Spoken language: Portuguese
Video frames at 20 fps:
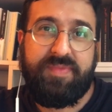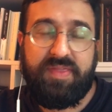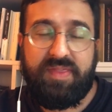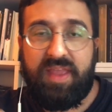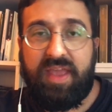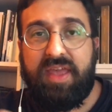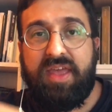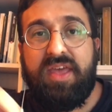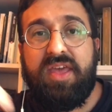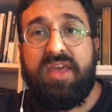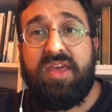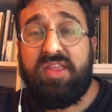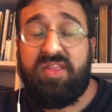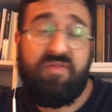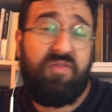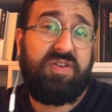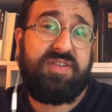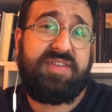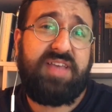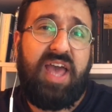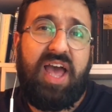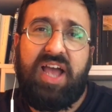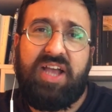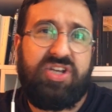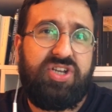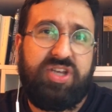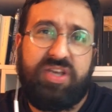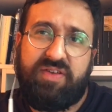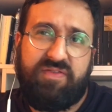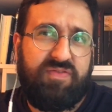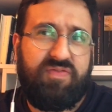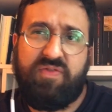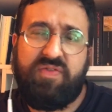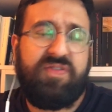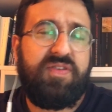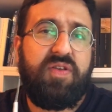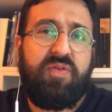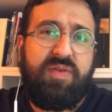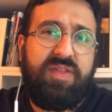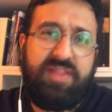Né? Se você acha que se
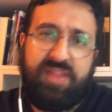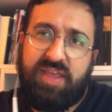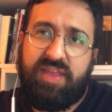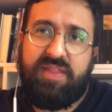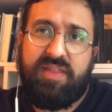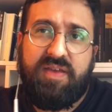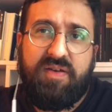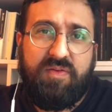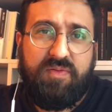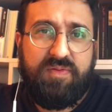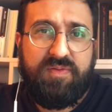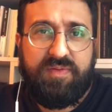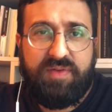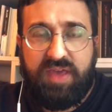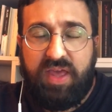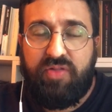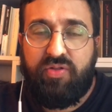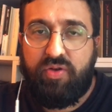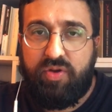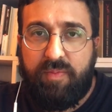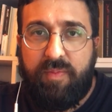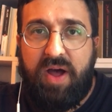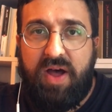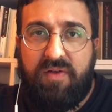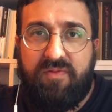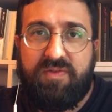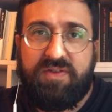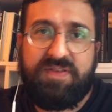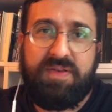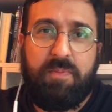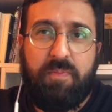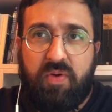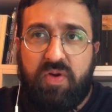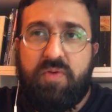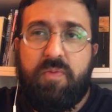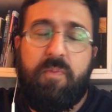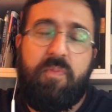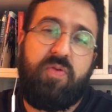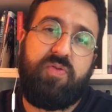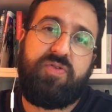você não entendeu e é normal, você põe
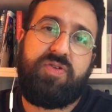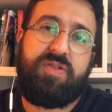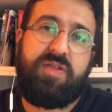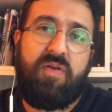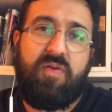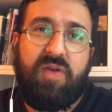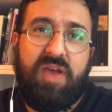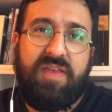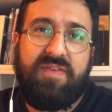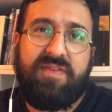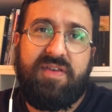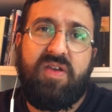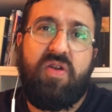um ponto de interrogação.